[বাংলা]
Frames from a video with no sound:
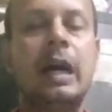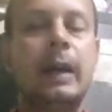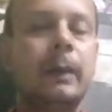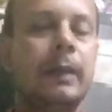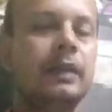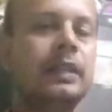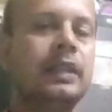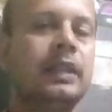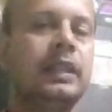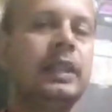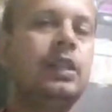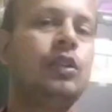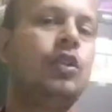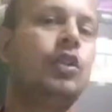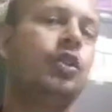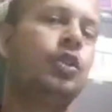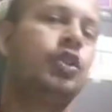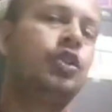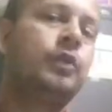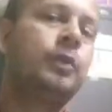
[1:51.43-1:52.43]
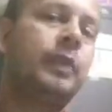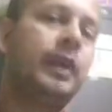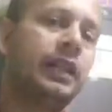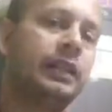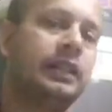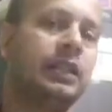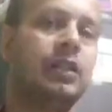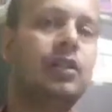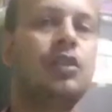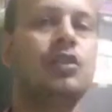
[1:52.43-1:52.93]
আমাদেরকে খরচ
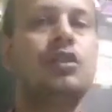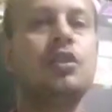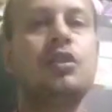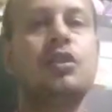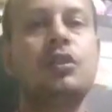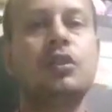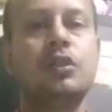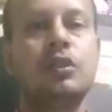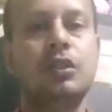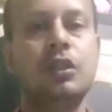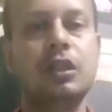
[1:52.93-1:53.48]
বাঁচানোর জন্য